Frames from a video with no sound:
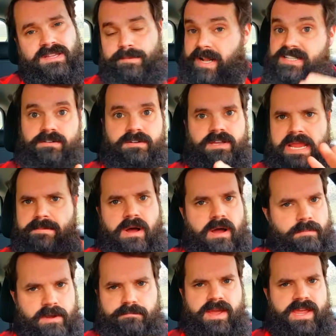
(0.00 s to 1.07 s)
habe. Also immer
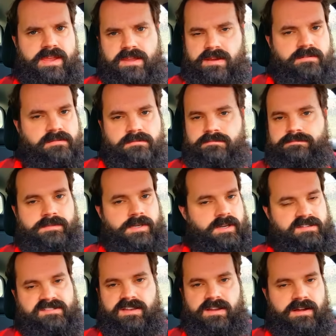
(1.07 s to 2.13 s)
mit Bacon,
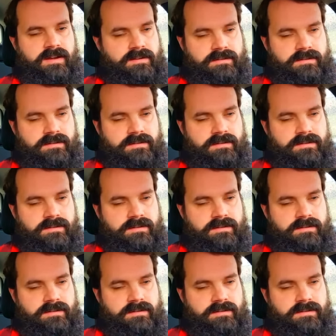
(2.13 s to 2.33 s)
ganz klar.